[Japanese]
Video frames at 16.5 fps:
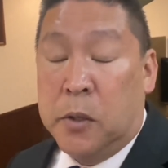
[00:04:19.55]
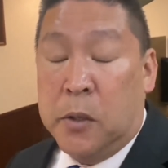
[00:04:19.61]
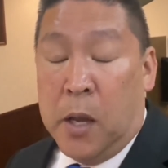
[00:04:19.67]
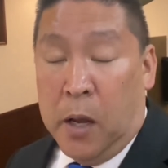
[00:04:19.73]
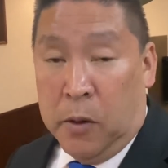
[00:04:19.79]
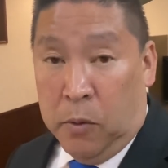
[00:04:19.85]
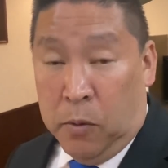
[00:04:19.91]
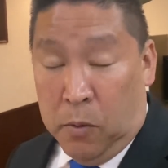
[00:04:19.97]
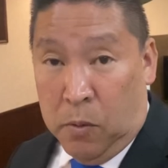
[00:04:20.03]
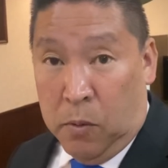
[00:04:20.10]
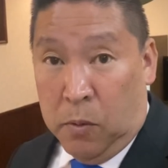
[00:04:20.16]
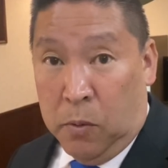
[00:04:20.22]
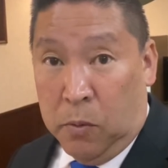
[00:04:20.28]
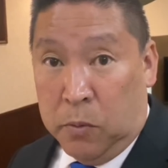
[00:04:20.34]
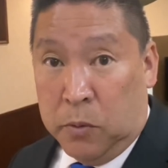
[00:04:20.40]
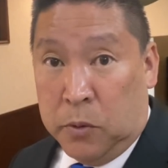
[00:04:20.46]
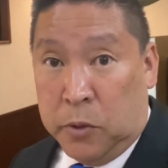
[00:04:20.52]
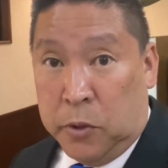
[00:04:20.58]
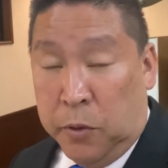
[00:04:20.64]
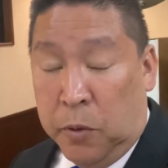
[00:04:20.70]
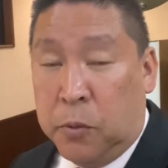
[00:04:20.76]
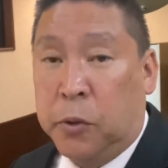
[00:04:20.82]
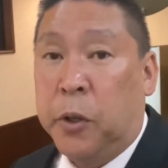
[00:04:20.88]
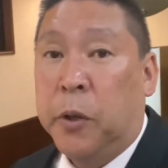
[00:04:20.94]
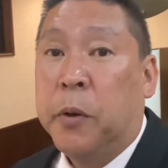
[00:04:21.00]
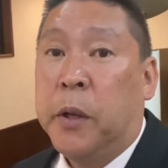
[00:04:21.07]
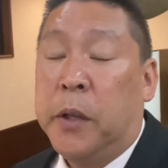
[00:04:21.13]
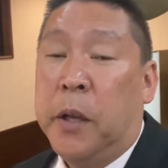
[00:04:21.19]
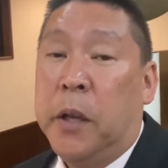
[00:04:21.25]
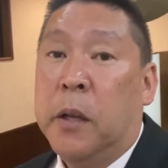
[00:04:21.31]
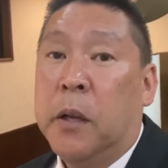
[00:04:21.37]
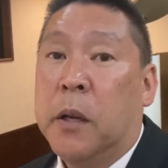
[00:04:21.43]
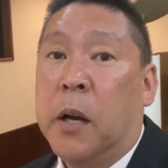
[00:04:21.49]
あの、強くというか
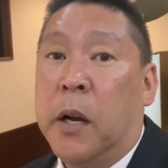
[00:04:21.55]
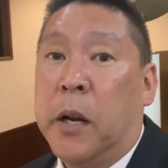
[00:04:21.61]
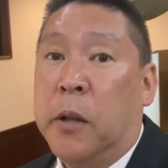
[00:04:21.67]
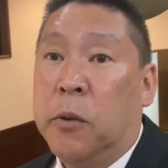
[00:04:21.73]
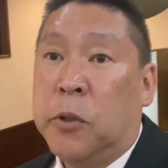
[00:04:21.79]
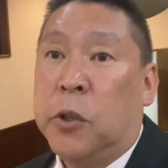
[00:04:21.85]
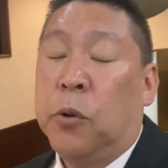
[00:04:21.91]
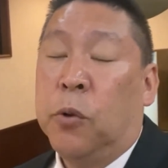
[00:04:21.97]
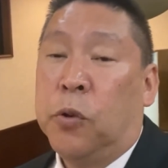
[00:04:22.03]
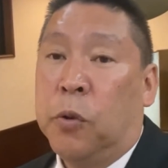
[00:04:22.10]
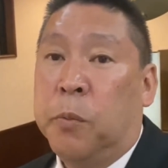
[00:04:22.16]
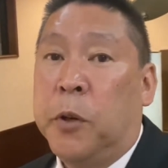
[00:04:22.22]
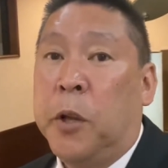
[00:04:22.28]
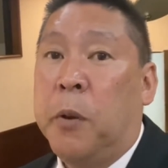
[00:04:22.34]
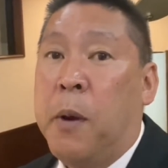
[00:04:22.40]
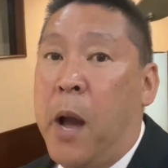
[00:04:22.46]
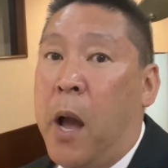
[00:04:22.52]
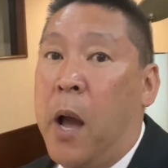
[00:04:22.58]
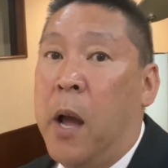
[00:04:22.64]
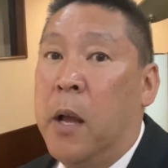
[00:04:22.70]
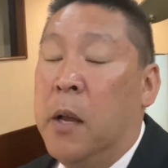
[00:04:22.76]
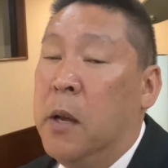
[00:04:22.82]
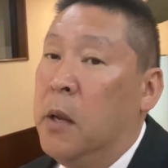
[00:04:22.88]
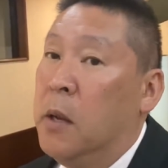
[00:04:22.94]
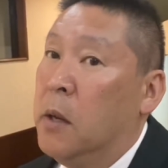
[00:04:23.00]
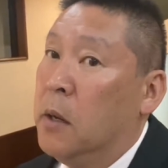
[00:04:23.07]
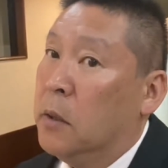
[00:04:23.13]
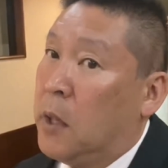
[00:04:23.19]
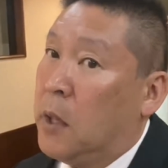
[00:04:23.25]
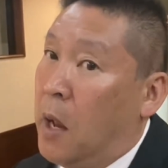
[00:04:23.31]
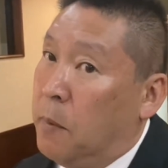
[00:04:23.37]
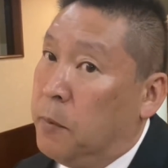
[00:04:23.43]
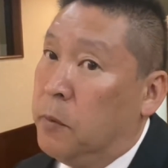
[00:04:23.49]
ね、彼の仕事ぶりは、
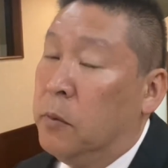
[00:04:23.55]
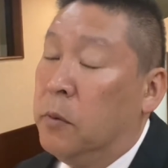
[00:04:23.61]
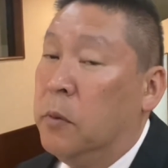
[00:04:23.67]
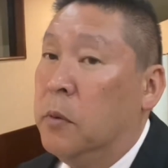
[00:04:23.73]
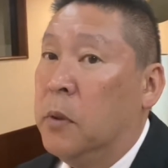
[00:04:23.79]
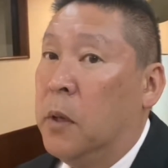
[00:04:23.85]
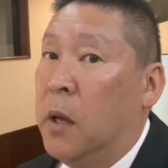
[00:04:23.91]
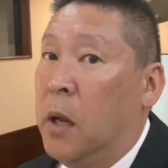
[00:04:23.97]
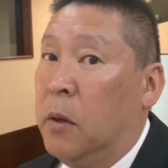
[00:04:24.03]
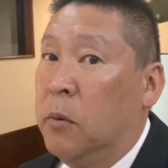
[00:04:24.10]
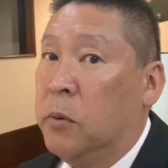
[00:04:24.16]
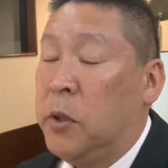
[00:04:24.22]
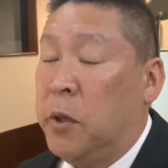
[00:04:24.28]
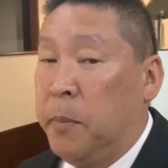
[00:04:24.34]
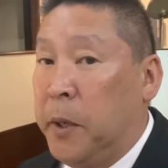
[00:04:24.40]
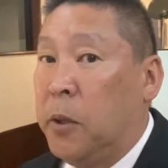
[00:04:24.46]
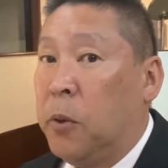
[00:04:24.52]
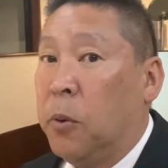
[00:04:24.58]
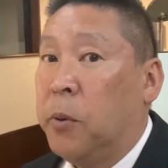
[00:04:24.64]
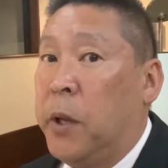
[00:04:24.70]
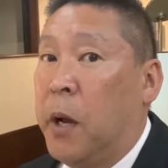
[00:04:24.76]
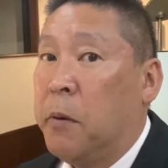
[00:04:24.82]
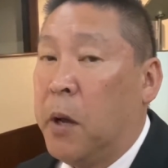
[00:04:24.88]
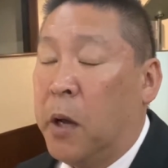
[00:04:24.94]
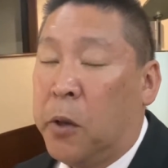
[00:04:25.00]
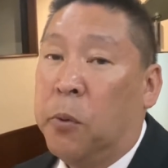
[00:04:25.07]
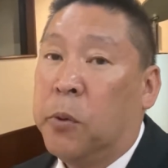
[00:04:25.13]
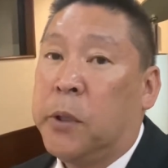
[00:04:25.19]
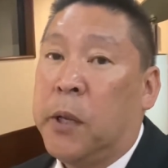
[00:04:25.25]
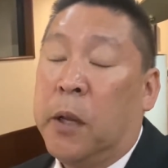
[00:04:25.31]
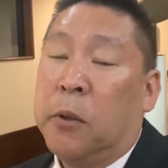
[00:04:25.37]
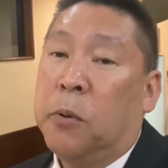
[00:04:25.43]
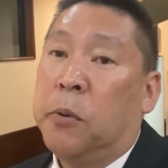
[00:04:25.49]
多分、あの、自民党であるが共
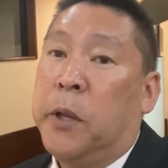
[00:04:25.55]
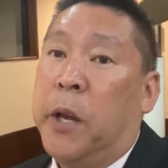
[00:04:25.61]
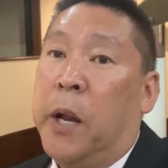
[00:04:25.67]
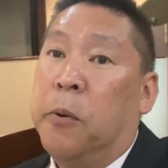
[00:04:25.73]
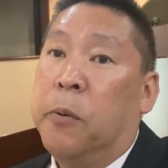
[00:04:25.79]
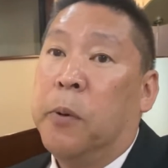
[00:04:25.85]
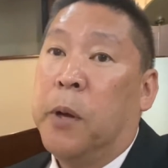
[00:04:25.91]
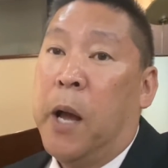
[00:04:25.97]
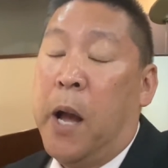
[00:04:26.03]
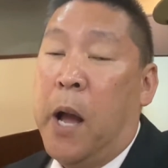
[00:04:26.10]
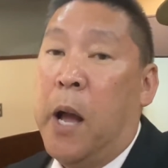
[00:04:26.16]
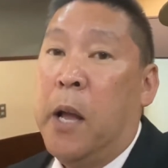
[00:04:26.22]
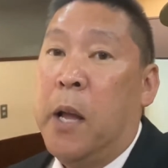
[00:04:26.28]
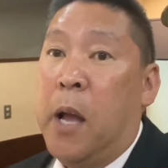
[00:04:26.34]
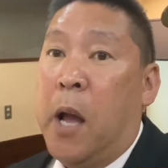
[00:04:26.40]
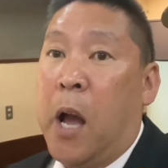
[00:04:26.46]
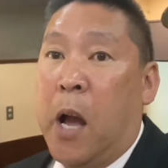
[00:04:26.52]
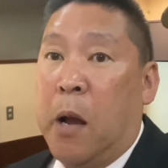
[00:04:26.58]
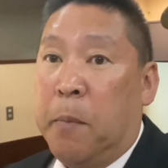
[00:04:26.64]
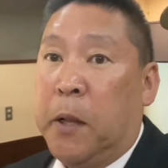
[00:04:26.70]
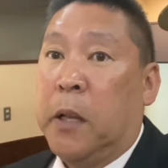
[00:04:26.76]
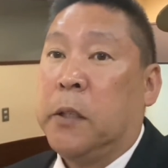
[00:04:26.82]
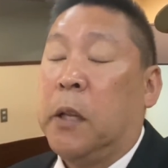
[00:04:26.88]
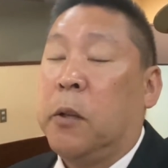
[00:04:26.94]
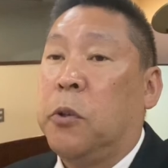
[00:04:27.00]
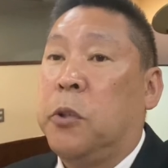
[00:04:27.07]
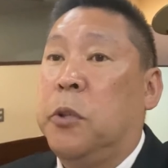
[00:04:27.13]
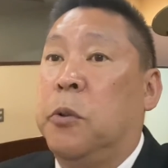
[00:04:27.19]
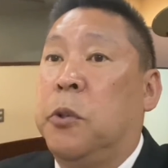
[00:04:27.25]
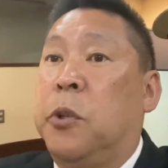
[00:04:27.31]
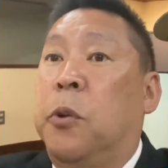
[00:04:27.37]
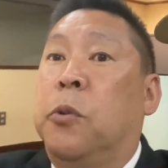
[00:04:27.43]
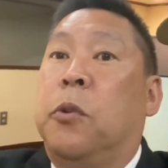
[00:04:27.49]
産党であろうが、浜田聡
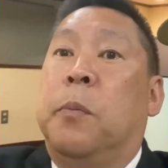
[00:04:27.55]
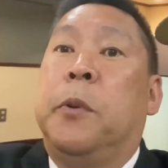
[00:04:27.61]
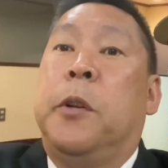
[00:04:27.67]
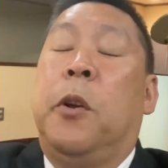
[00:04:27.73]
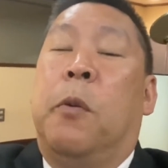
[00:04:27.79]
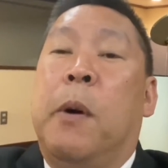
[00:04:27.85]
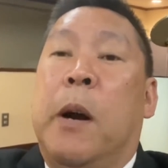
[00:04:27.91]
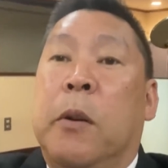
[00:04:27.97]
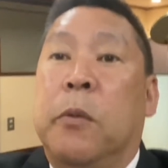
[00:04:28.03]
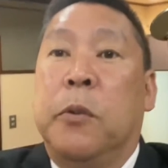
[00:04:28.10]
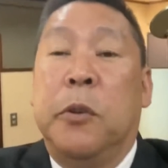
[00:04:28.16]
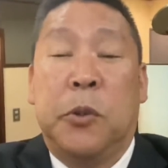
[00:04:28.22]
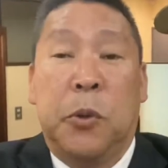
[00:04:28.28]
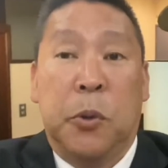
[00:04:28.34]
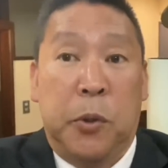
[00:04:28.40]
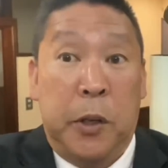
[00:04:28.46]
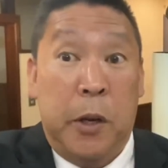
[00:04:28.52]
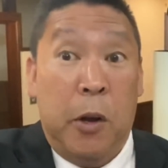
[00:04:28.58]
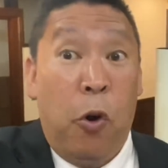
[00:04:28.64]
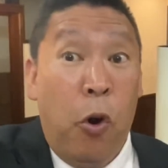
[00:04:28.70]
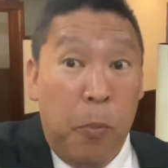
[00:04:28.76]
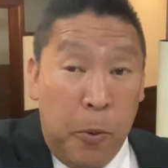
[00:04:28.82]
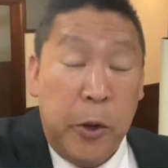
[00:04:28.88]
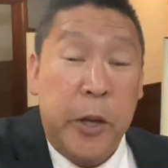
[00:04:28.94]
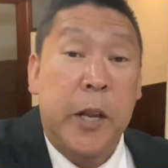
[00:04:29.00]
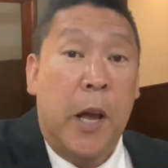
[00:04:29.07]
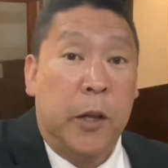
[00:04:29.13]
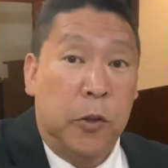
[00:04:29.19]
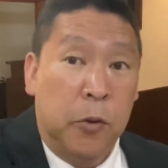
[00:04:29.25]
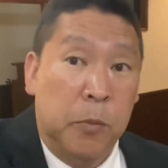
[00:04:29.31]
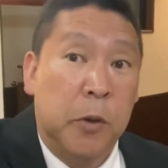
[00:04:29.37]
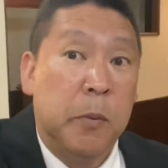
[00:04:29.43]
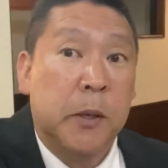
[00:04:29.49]
の仕事ぶりを悪く言う人っていうのはほぼいない
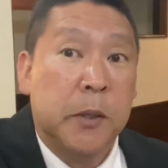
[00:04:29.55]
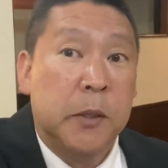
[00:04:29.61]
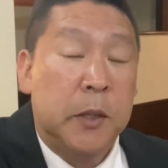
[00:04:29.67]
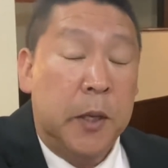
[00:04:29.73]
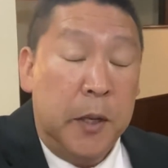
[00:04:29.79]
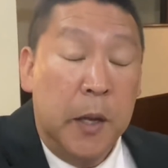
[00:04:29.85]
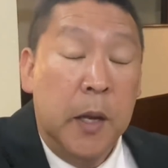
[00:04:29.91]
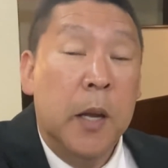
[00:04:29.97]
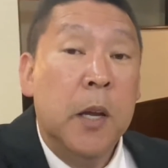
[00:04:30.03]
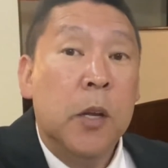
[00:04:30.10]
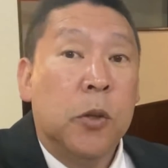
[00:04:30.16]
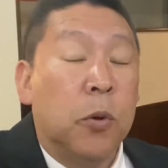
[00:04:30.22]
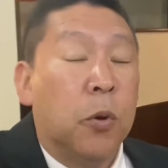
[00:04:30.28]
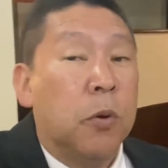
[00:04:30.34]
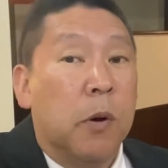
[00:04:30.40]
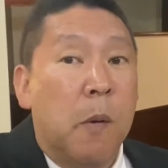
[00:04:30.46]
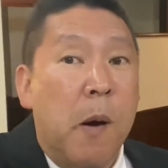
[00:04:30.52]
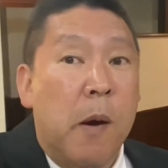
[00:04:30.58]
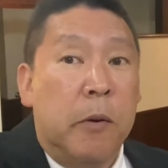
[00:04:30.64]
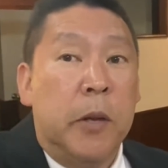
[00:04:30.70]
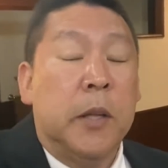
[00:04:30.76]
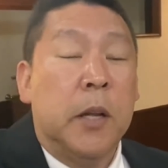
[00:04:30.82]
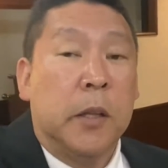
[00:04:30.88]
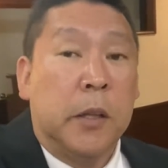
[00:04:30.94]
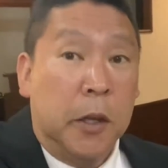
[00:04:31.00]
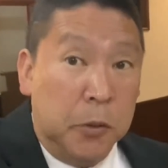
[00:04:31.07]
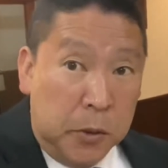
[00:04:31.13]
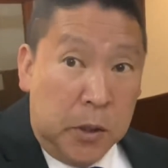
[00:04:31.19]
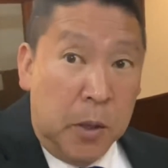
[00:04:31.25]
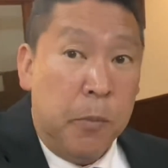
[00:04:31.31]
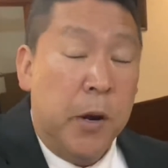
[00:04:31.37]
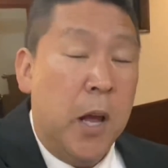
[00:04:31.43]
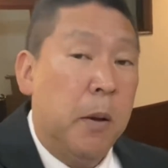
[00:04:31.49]
と思いますし、どこが悪いんだって言っ
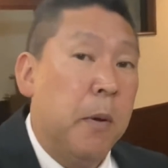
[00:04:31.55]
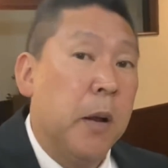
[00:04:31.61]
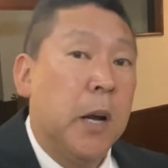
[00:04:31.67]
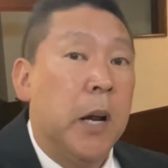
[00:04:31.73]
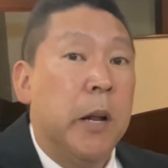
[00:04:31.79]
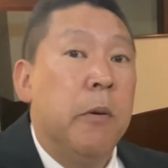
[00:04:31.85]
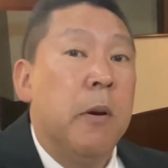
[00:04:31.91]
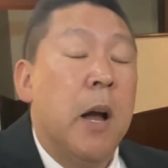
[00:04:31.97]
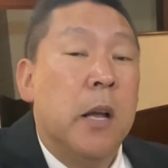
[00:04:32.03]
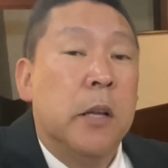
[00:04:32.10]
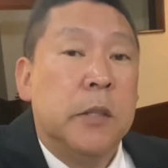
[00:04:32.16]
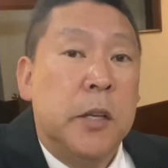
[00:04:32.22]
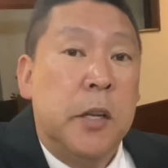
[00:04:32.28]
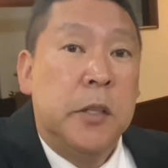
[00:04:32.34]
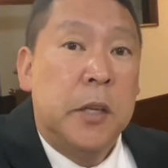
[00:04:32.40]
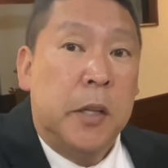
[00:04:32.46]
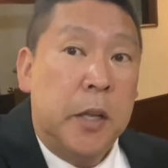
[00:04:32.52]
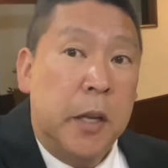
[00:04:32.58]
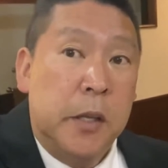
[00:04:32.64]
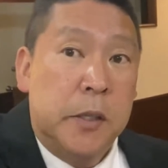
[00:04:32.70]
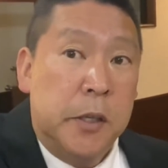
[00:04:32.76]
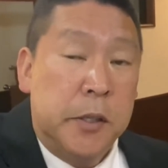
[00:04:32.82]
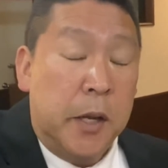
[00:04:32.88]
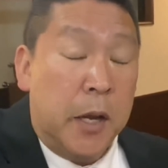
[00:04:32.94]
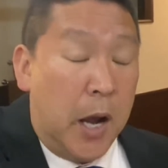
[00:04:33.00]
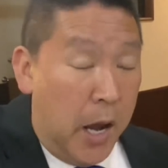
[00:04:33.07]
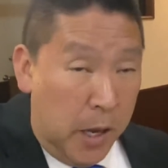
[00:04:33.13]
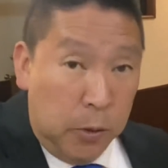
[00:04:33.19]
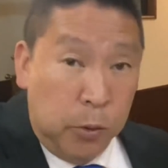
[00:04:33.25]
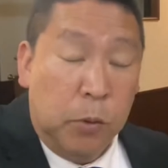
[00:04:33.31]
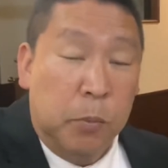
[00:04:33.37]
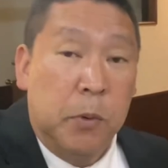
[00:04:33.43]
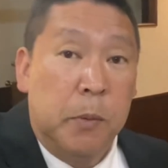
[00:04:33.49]
てもらえれば彼は反省して訂正して変え
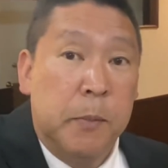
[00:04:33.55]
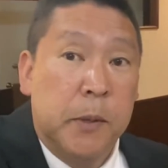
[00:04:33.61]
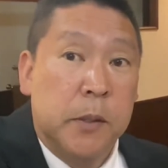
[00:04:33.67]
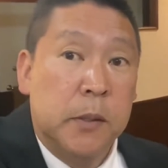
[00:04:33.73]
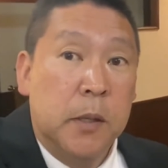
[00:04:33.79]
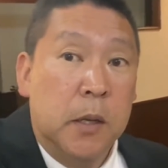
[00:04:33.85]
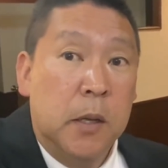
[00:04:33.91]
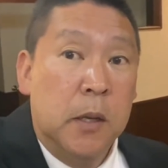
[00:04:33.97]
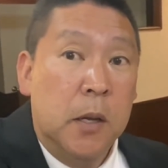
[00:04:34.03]
ると思います。